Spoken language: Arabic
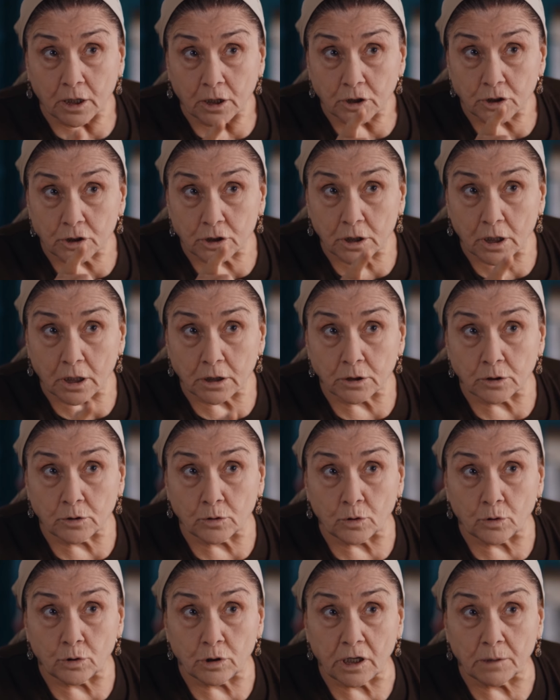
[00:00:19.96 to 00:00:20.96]
إذا
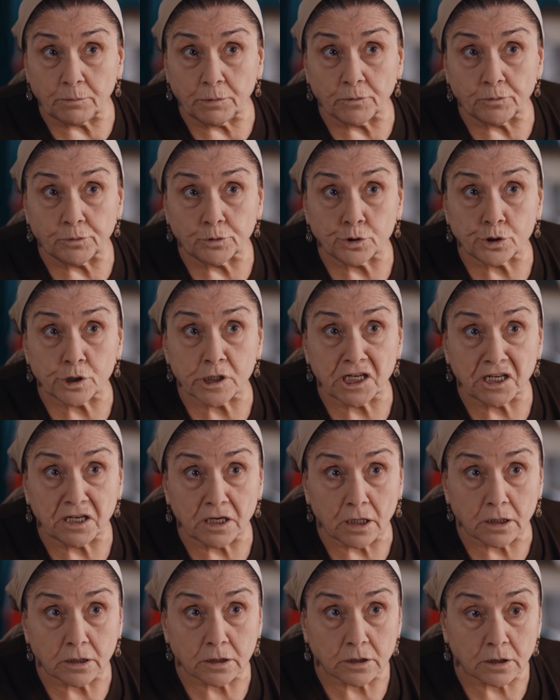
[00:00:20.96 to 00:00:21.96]
بتفكر تساوي مثله
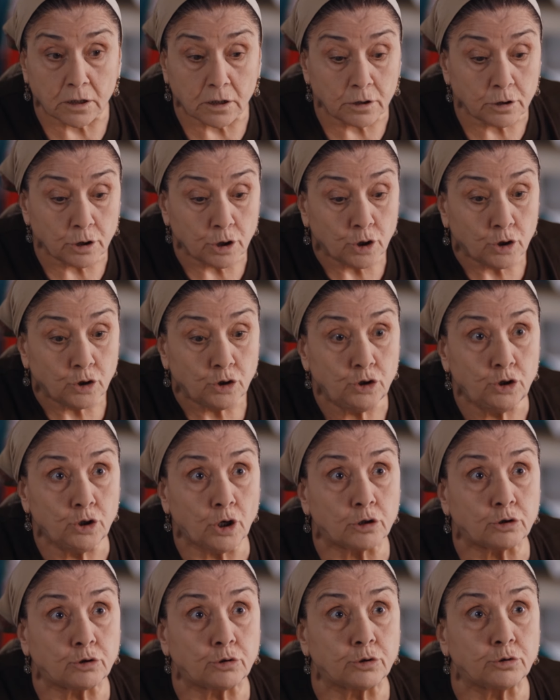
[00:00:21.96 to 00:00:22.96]
صدقني
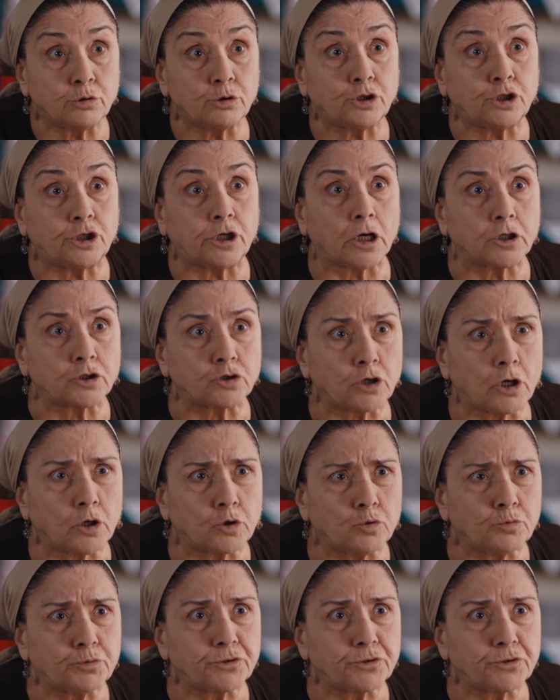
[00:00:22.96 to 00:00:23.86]
وقت أنا رح أذبحك